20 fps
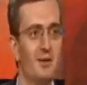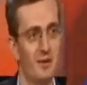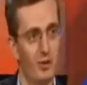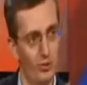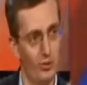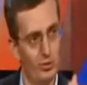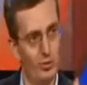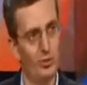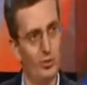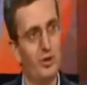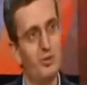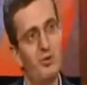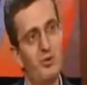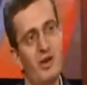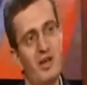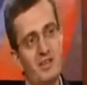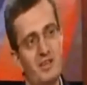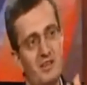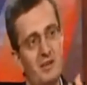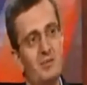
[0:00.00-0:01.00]
e, Davutoğlu da
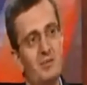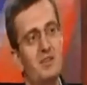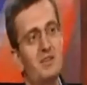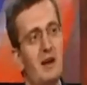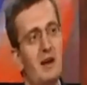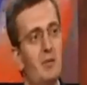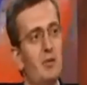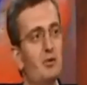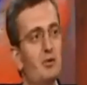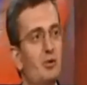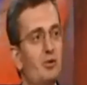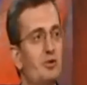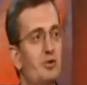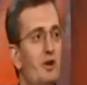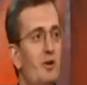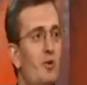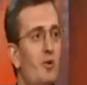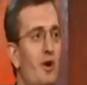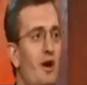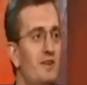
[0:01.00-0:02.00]
böyle etkin bir hitabet
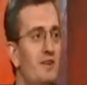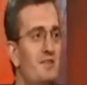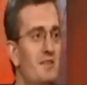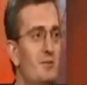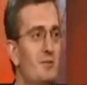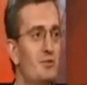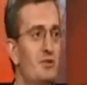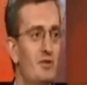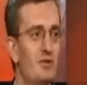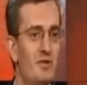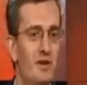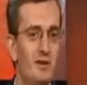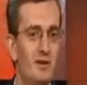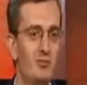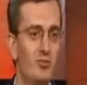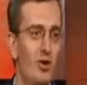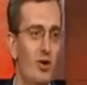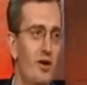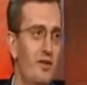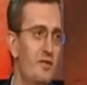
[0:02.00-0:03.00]
ortaya koyarsa bu sefer
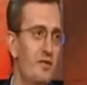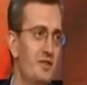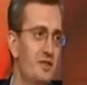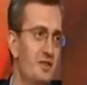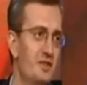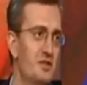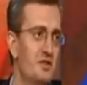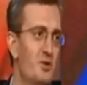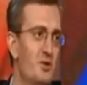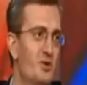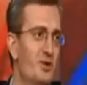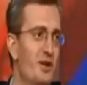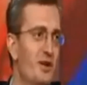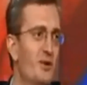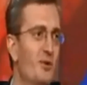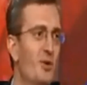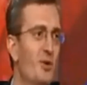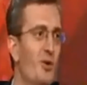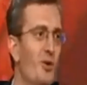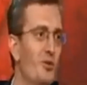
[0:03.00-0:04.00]
muhalefetin işi o
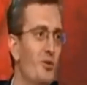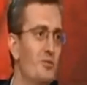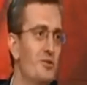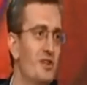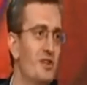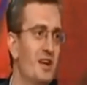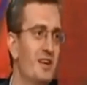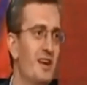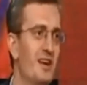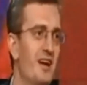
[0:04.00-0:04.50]
kadar kolay olmayacak.